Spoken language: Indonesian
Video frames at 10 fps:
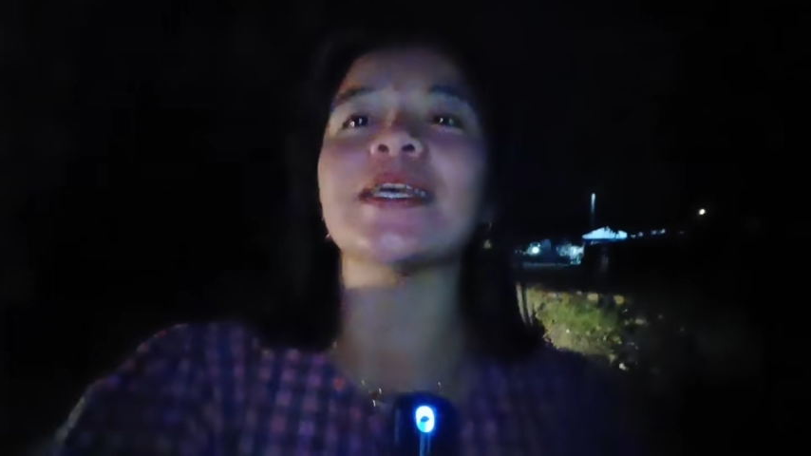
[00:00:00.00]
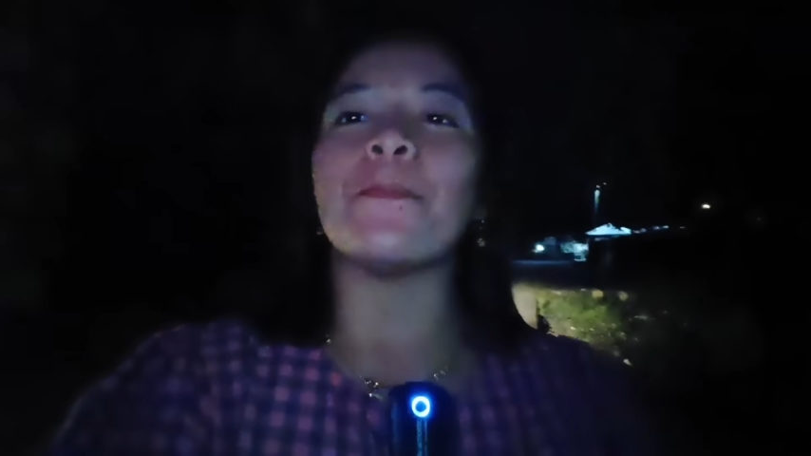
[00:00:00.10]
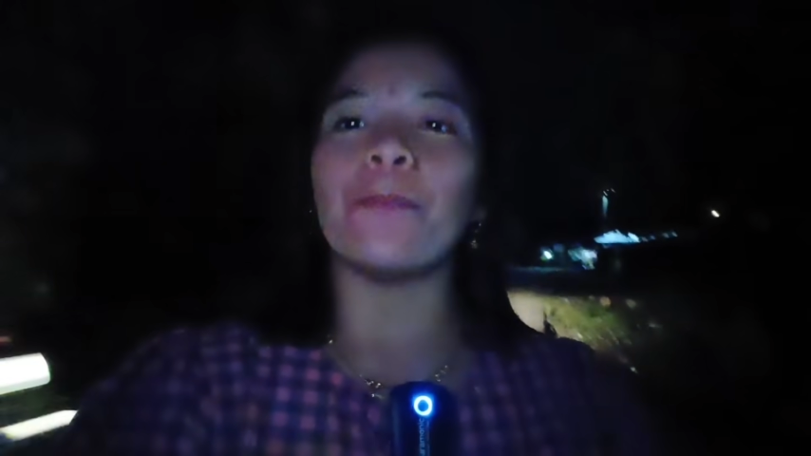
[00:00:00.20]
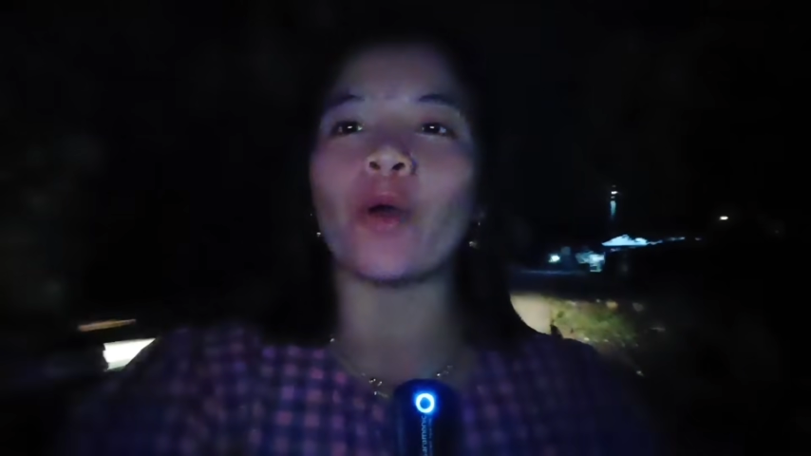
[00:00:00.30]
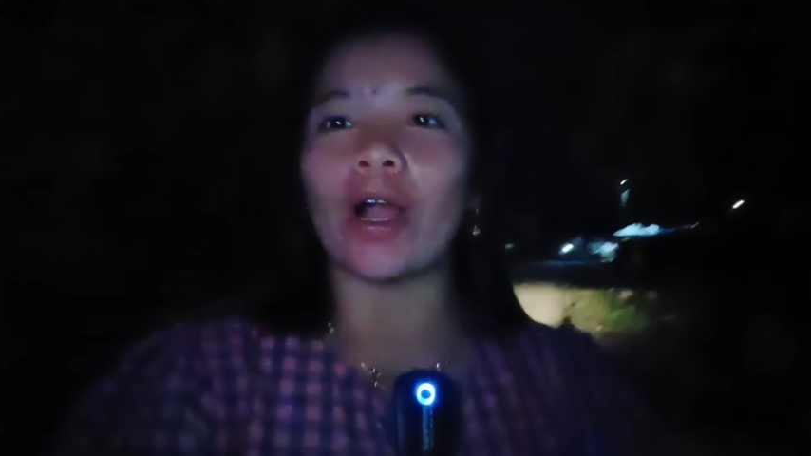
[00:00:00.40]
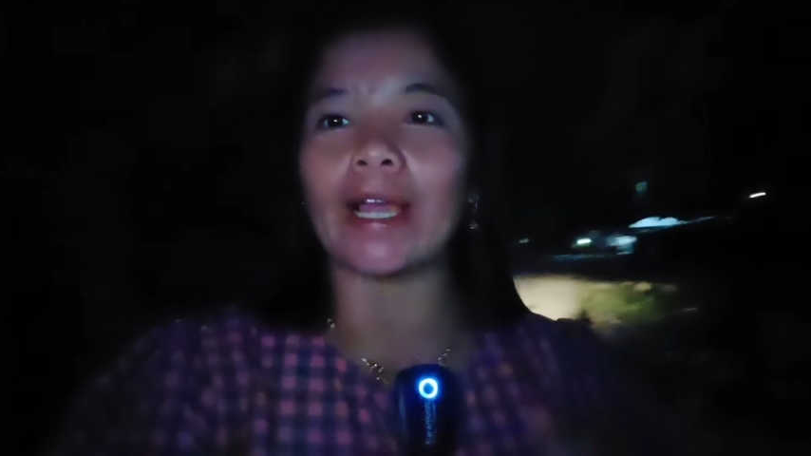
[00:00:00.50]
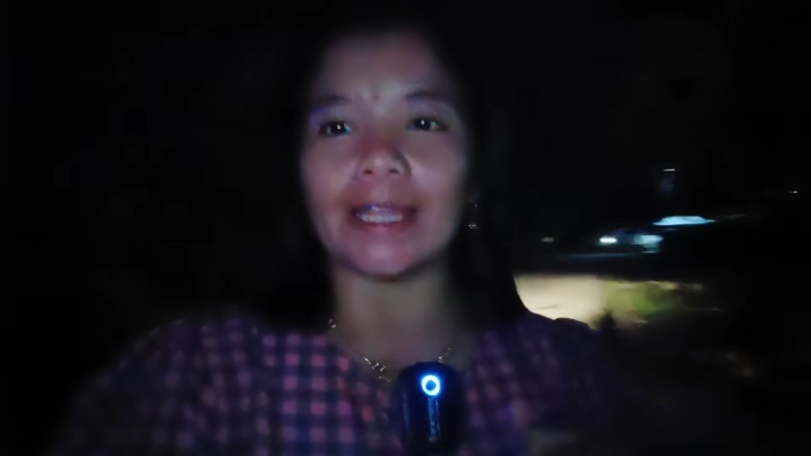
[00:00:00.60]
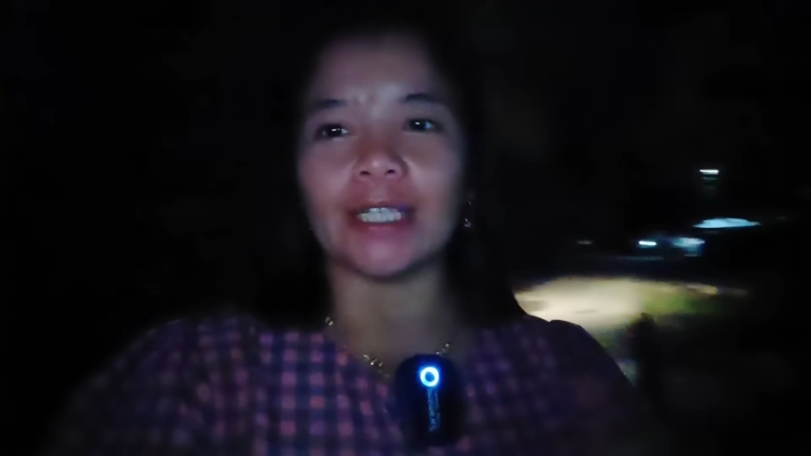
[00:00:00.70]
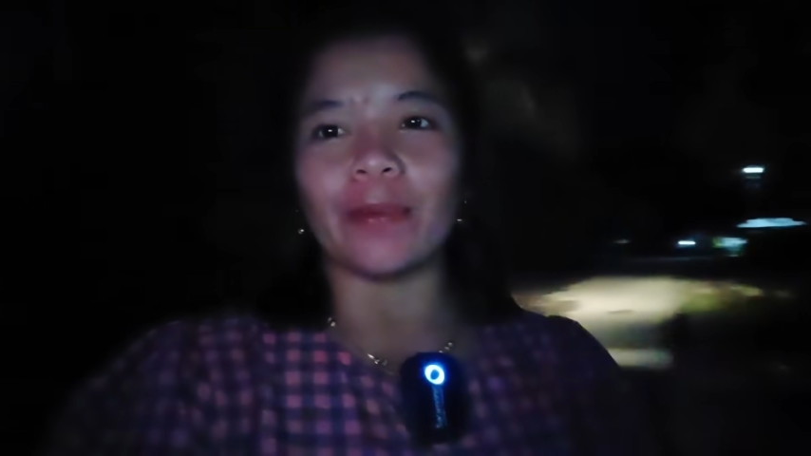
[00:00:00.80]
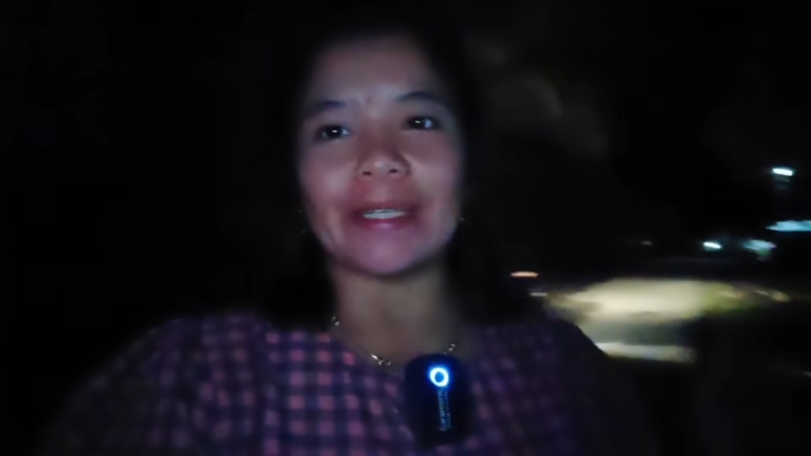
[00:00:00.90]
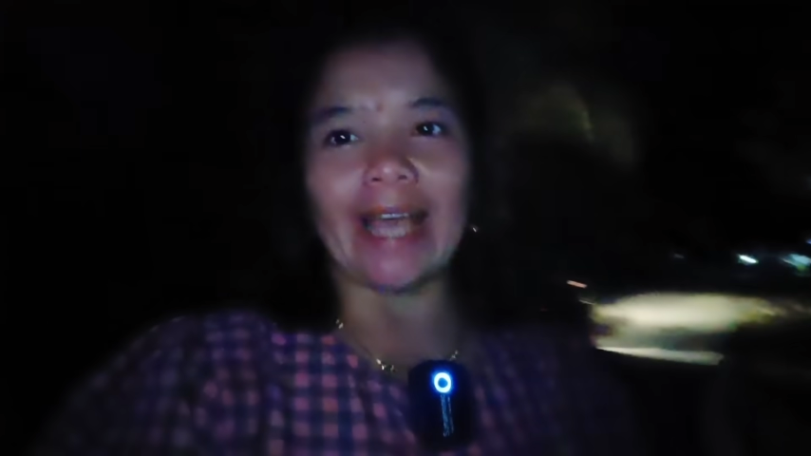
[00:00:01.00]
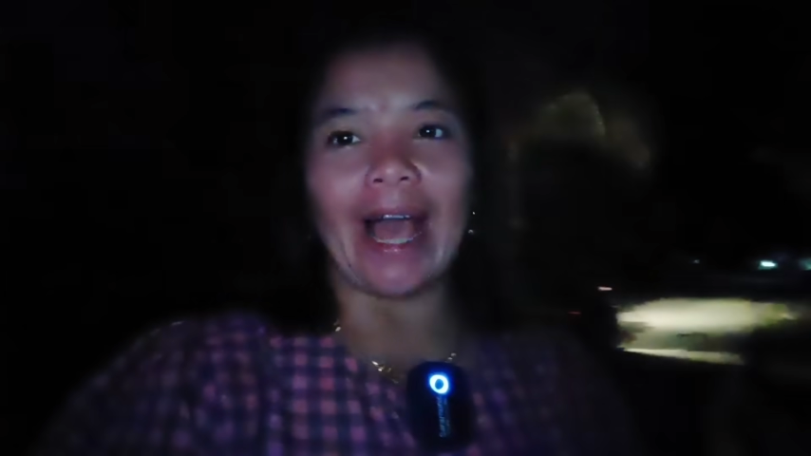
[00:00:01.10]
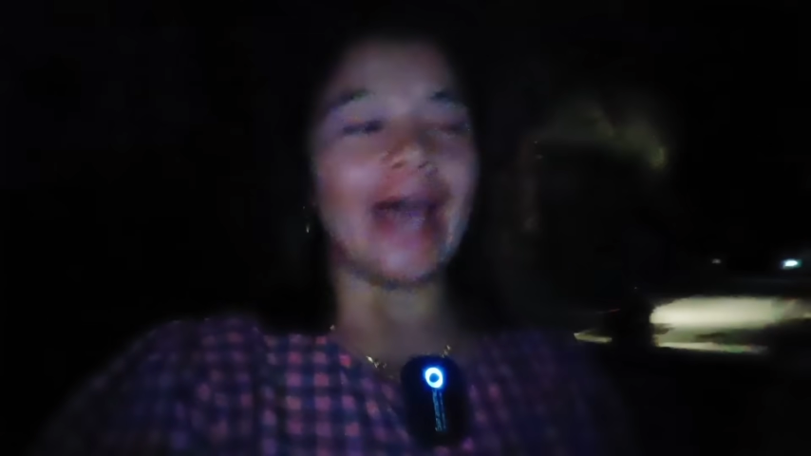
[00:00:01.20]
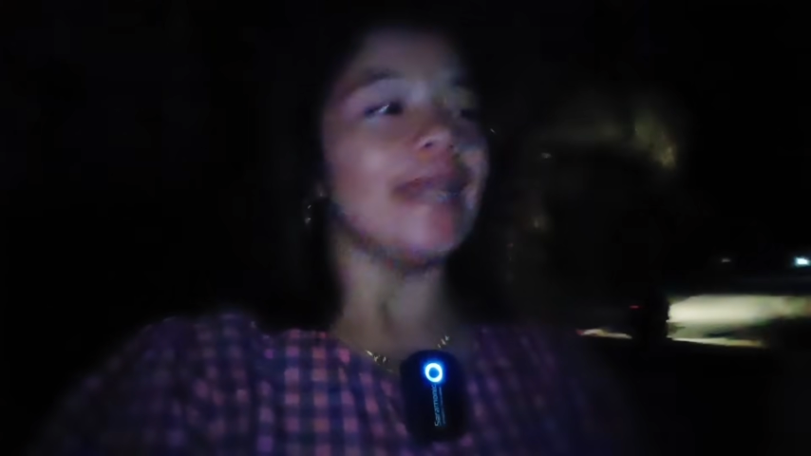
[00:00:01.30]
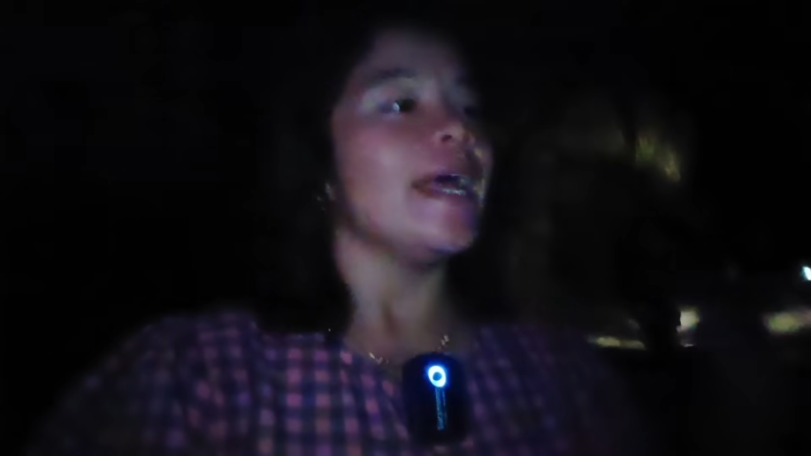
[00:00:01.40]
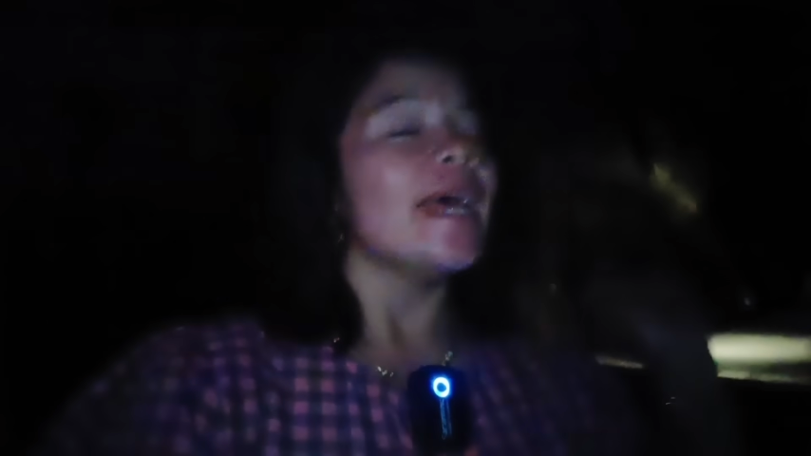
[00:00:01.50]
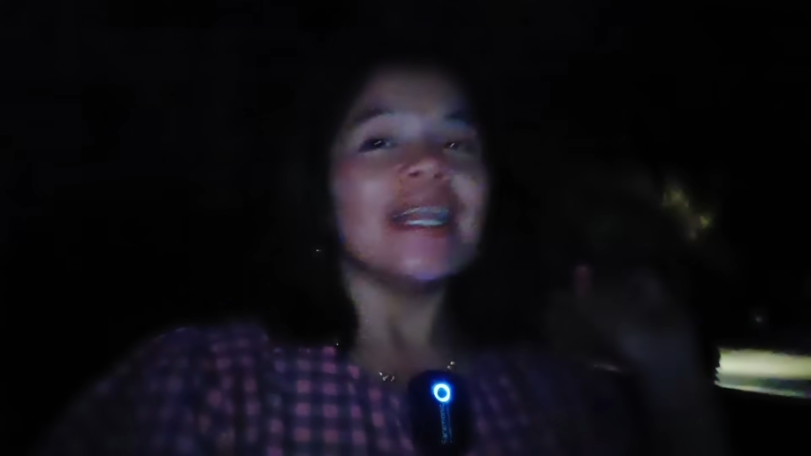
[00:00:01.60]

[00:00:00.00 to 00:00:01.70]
Semoga kita semua sehat,